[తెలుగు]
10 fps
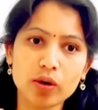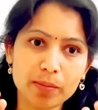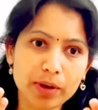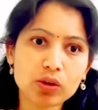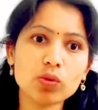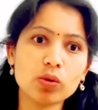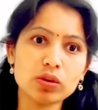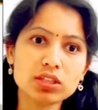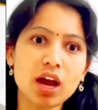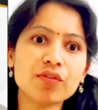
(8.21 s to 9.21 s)
మాకు
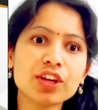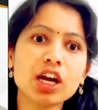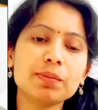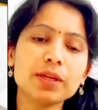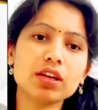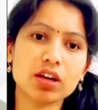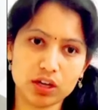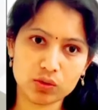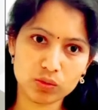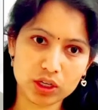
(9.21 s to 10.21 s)
సాఫ్ట్ కాపీ
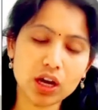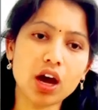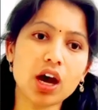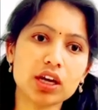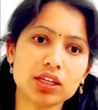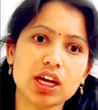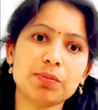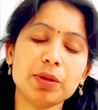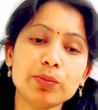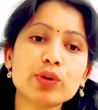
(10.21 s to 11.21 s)
కాకుండా హార్డ్
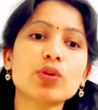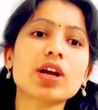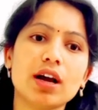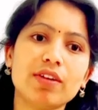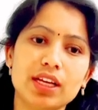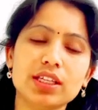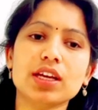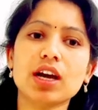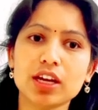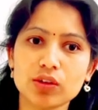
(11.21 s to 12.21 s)
కాపీ బుక్ కావాలి
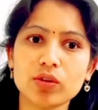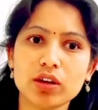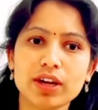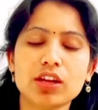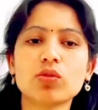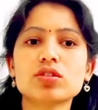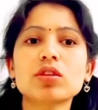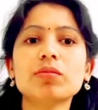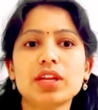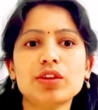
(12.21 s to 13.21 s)
అని అనుకున్న వాళ్ళ కోసం
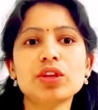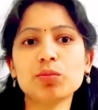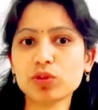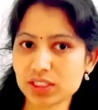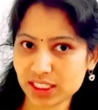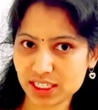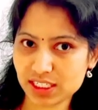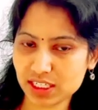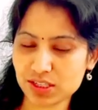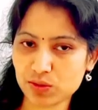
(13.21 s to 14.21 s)
నేను ఈ బుక్ సజెస్ట్
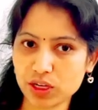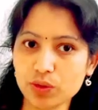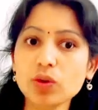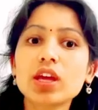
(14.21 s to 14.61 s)
చేస్తున్నాను